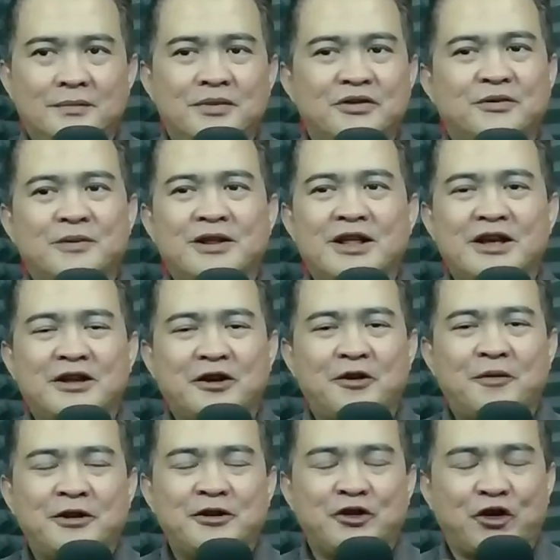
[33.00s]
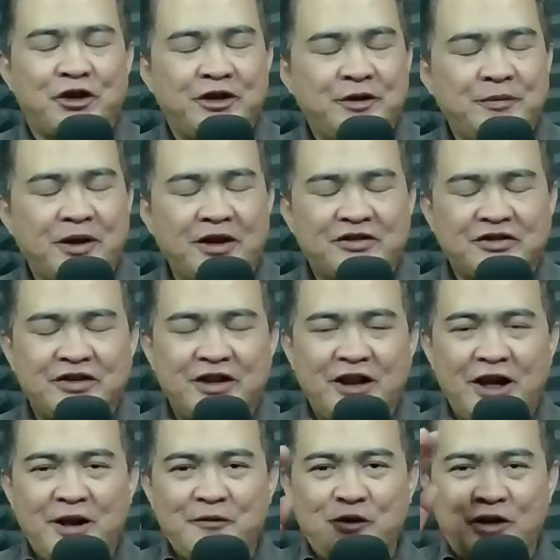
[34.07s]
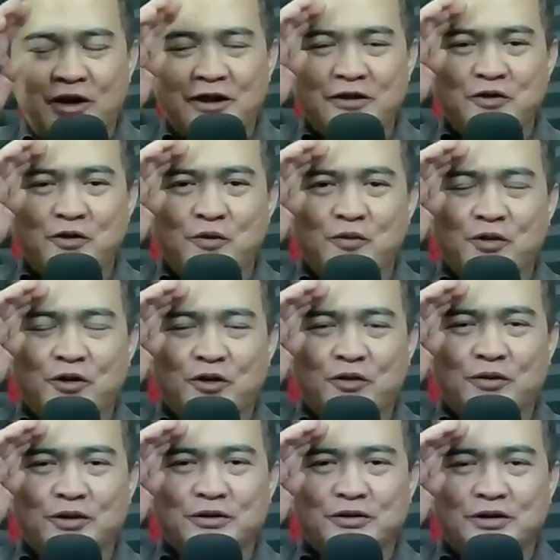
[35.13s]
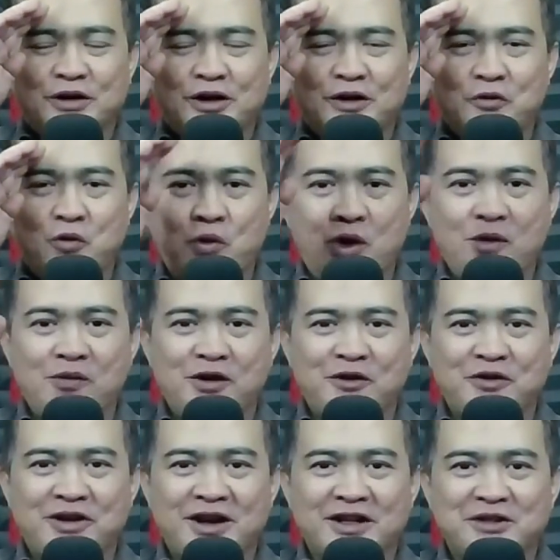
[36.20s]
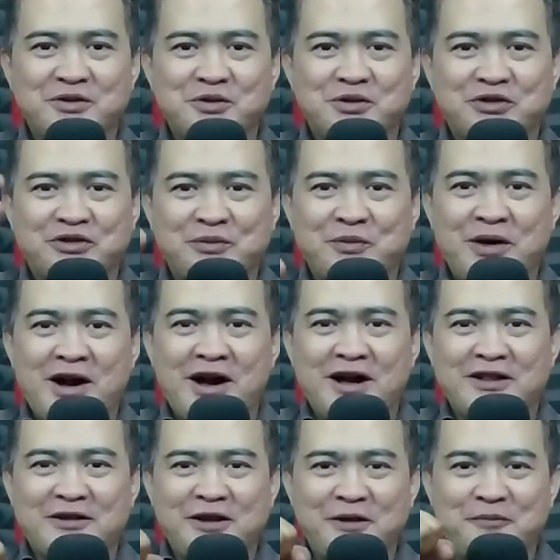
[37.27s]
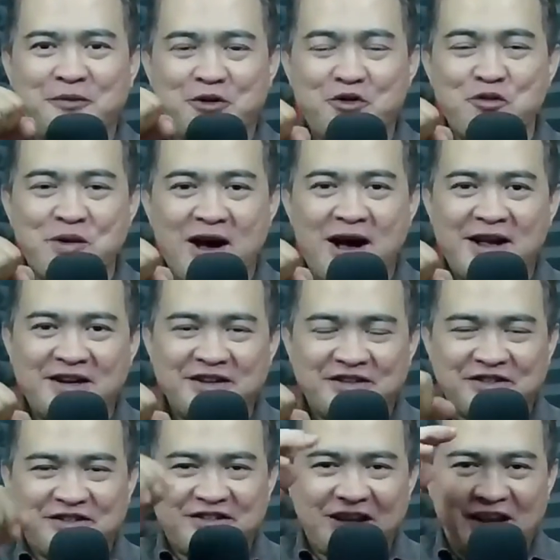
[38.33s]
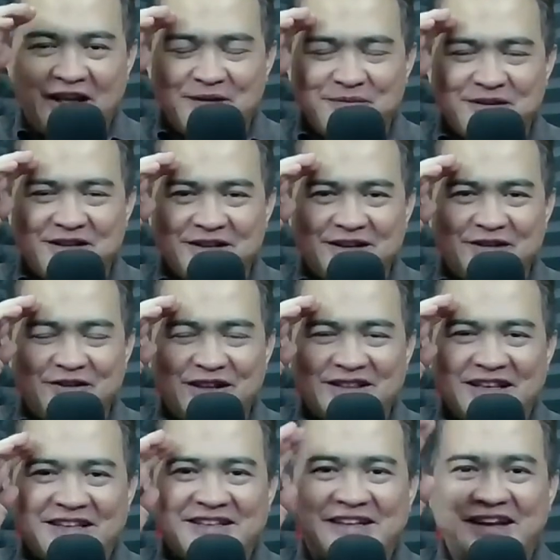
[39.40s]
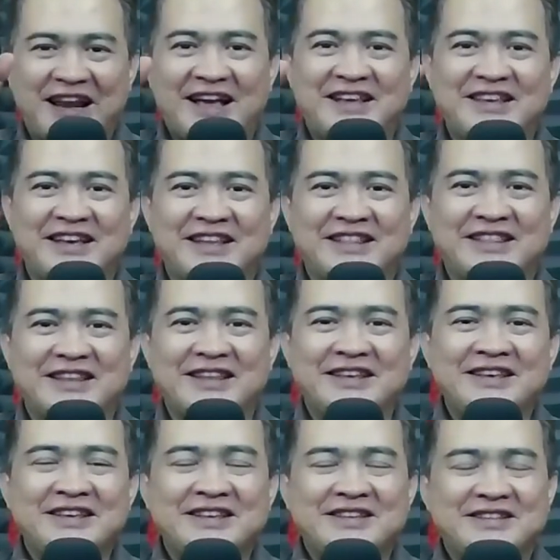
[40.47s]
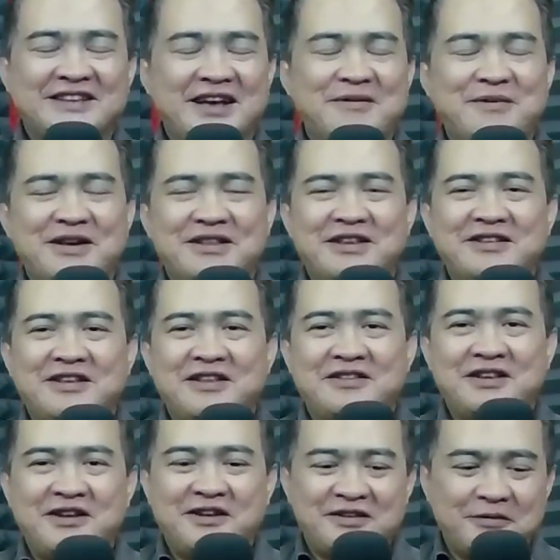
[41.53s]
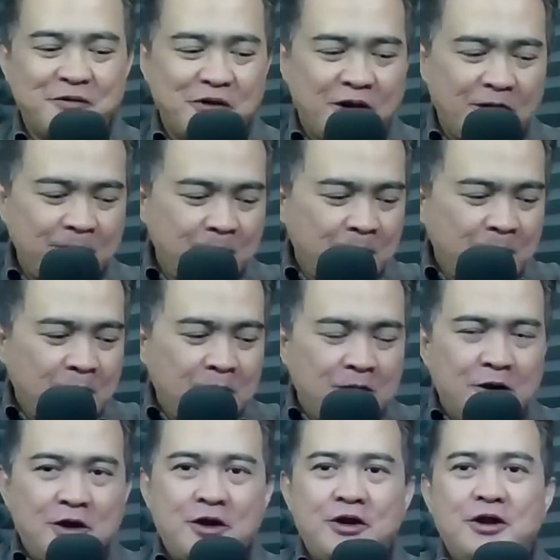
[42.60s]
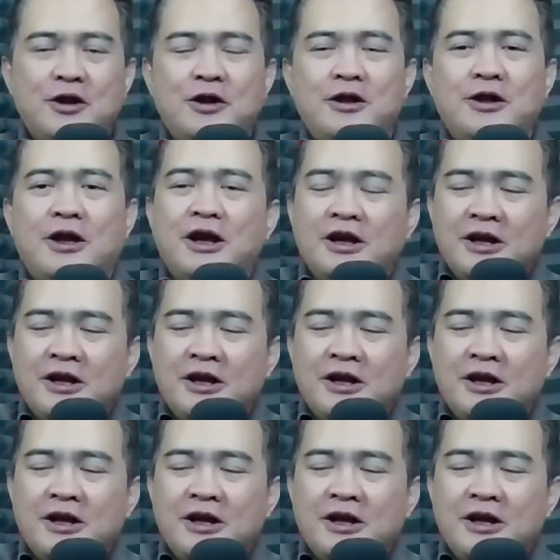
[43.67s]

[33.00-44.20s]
Bismillahirrahmanirrahim. Assalamualaikum warahmatullahi wabarakatuh. Semangat perubahan, salam kedaulatan rakyat. Sahabat ECN Channel semua, ini